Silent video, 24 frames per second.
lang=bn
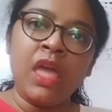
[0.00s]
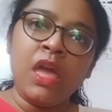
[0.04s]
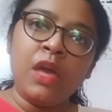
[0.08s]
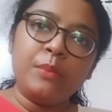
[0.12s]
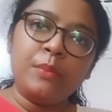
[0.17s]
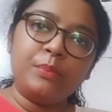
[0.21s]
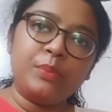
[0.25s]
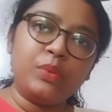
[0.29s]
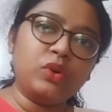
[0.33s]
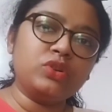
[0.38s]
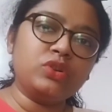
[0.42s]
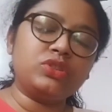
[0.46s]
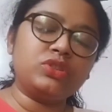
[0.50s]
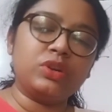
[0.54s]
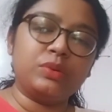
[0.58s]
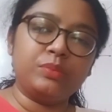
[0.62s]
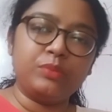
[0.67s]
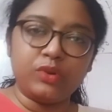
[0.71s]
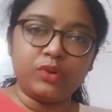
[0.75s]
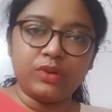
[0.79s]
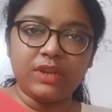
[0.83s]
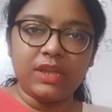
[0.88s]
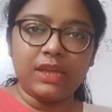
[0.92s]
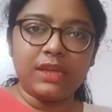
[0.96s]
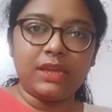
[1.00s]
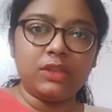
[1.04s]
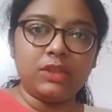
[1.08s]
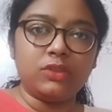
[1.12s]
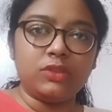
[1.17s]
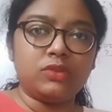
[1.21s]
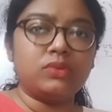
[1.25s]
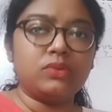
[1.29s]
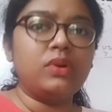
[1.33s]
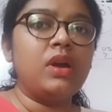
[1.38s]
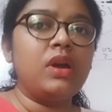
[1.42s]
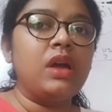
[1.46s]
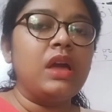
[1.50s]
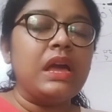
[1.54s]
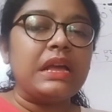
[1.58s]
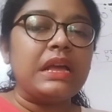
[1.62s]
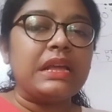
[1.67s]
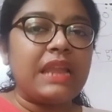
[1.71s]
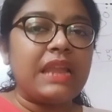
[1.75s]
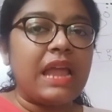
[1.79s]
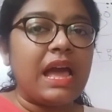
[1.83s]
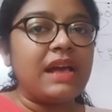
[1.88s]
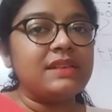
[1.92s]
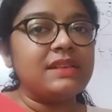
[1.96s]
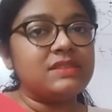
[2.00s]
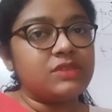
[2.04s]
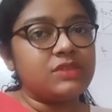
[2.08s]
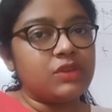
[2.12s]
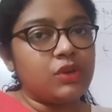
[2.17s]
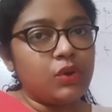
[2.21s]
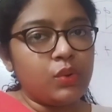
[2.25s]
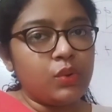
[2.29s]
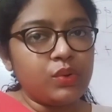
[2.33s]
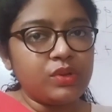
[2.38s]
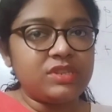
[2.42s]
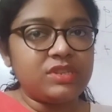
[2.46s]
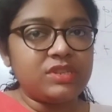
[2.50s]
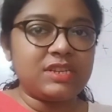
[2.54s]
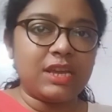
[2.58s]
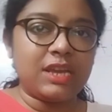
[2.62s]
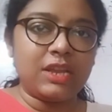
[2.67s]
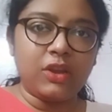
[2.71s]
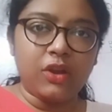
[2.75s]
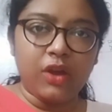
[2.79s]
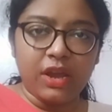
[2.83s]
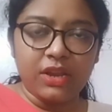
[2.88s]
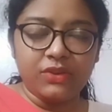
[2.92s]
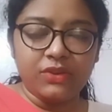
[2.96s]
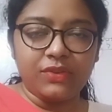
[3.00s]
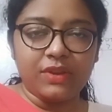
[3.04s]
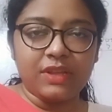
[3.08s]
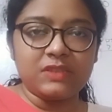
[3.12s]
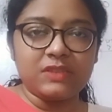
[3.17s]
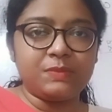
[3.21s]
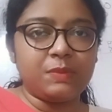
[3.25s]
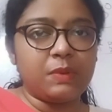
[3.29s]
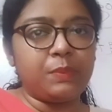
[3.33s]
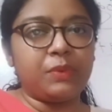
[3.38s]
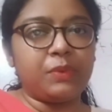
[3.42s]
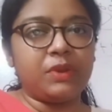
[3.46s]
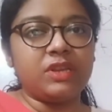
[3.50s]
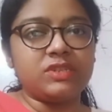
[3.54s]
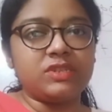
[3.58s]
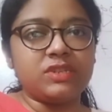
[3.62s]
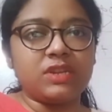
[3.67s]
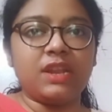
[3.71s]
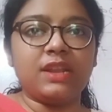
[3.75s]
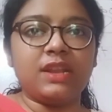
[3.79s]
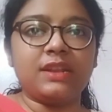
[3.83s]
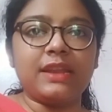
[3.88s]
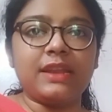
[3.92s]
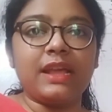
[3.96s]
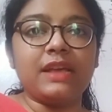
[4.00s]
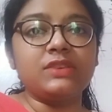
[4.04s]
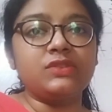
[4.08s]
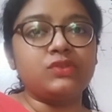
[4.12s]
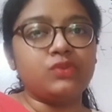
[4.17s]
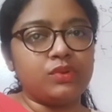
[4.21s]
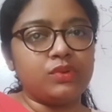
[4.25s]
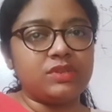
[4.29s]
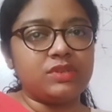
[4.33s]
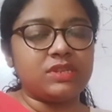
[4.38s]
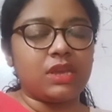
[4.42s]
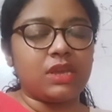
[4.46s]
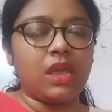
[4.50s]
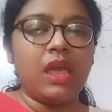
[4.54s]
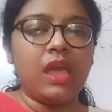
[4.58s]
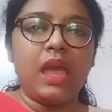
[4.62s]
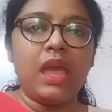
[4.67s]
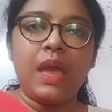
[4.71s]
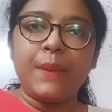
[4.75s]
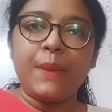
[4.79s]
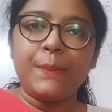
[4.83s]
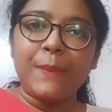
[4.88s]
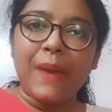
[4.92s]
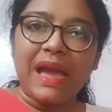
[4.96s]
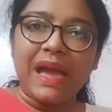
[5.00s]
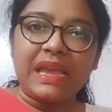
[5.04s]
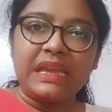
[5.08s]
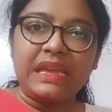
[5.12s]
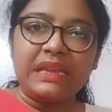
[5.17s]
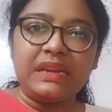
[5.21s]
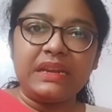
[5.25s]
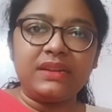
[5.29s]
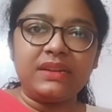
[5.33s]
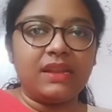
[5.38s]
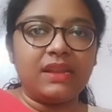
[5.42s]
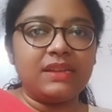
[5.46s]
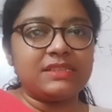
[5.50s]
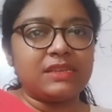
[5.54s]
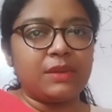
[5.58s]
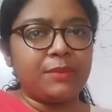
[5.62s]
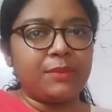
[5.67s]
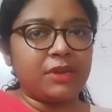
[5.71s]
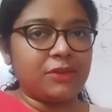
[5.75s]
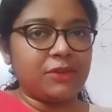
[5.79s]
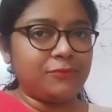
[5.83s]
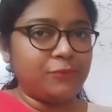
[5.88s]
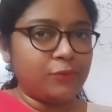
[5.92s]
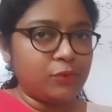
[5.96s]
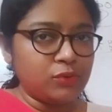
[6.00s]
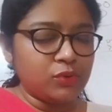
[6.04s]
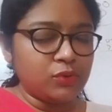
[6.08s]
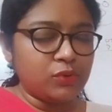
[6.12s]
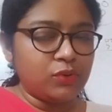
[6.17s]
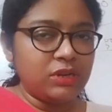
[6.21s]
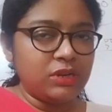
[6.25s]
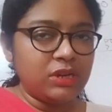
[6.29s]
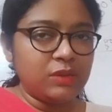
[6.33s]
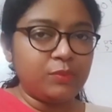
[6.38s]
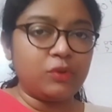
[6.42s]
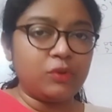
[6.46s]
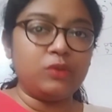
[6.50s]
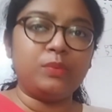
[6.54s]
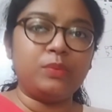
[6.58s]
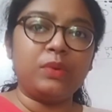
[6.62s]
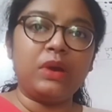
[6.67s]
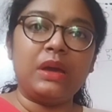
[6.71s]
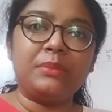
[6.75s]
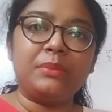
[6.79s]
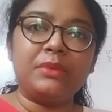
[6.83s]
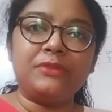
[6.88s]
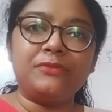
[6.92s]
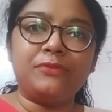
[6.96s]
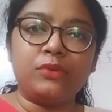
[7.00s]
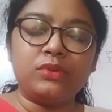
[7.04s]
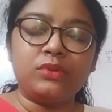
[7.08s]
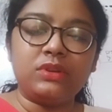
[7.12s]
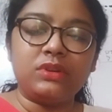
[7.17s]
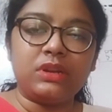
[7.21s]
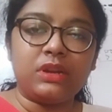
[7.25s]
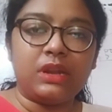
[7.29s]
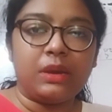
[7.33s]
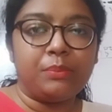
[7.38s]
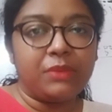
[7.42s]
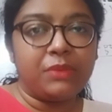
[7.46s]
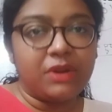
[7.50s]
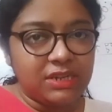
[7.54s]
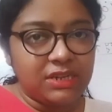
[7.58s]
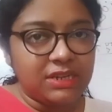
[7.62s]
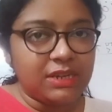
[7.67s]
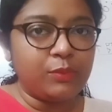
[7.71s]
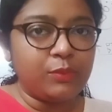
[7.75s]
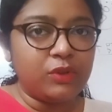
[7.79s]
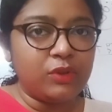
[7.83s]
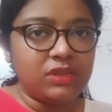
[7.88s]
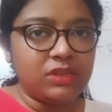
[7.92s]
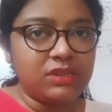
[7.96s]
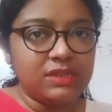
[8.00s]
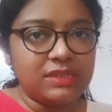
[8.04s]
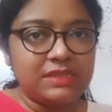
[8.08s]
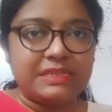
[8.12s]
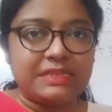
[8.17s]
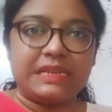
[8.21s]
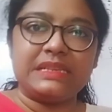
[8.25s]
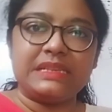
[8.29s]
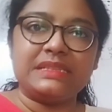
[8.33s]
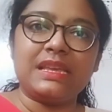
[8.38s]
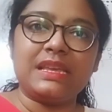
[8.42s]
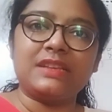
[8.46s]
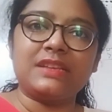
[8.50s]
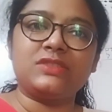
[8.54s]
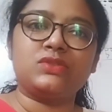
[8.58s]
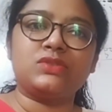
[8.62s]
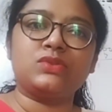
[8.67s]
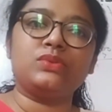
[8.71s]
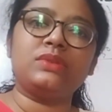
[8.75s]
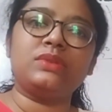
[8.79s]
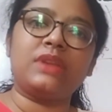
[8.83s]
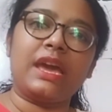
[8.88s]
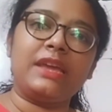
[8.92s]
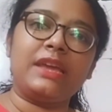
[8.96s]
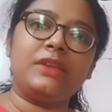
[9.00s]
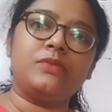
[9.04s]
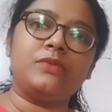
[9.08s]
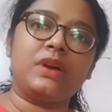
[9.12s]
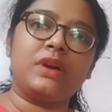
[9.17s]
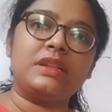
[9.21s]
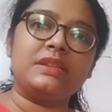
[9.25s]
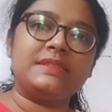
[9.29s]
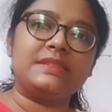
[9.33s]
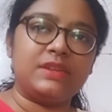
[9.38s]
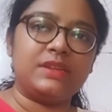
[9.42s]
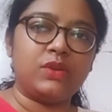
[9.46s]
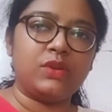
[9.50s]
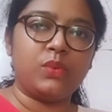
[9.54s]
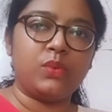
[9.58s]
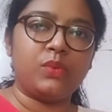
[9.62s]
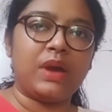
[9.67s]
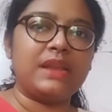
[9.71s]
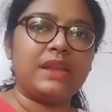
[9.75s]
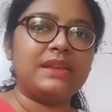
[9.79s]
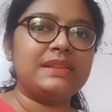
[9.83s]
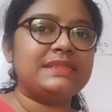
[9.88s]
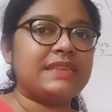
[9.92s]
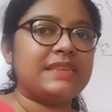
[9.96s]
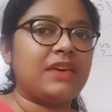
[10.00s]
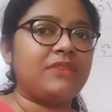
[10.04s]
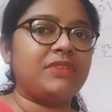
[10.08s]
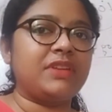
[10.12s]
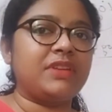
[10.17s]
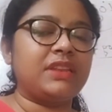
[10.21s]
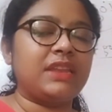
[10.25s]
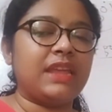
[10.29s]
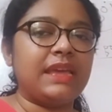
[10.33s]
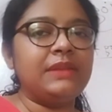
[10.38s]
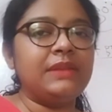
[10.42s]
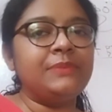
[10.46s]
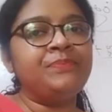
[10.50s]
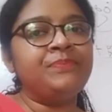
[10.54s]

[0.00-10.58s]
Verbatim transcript: বোথ মোডে কিন্তু ক্লাস হচ্ছে ল এন্ট্রান্স প্রিপারেশনের ক্লাস হচ্ছে বাকি ডিটেলস আমাকে ফোন করলে বলবো আমি ফোন নাম্বারটা বলে দিচ্ছি সিক্স টু নাইন ওয়ান জিরো ওয়ান সেভেন নাইন